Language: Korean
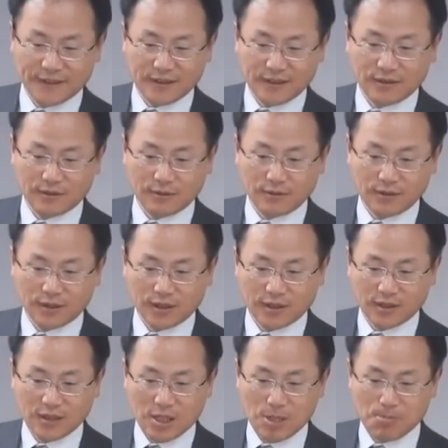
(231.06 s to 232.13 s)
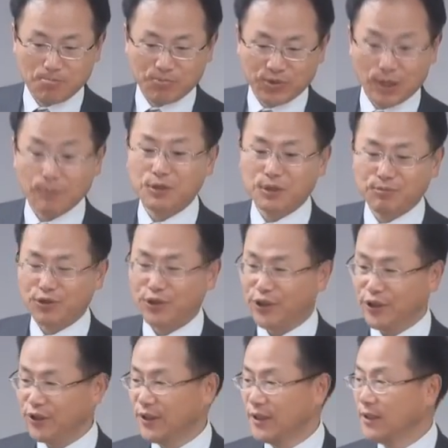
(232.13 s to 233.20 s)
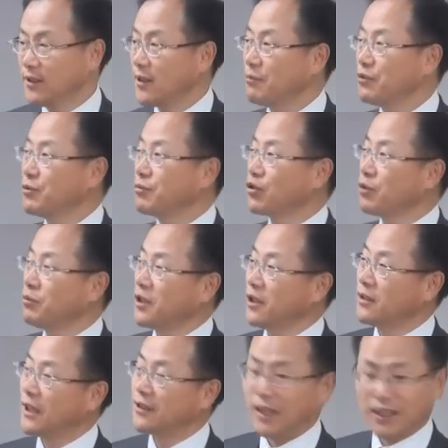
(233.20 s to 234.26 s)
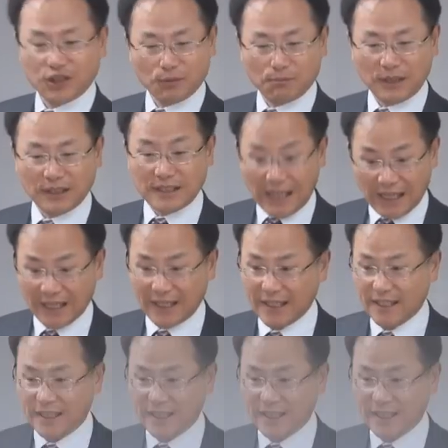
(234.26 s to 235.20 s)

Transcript: 적어도 30%는 되지 않겠어요? 30%요? 30%면 한 4천만 장.